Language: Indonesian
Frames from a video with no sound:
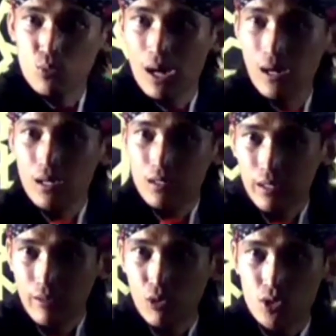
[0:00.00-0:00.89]
jemua
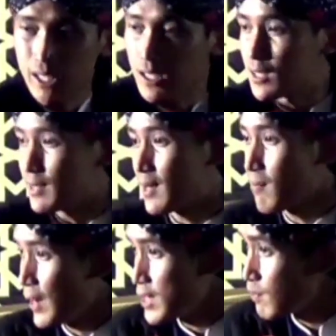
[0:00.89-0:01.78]
kliwon siki Senin
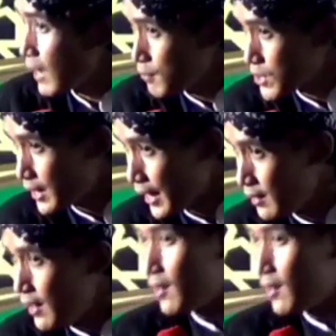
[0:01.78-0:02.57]
manis malam Senin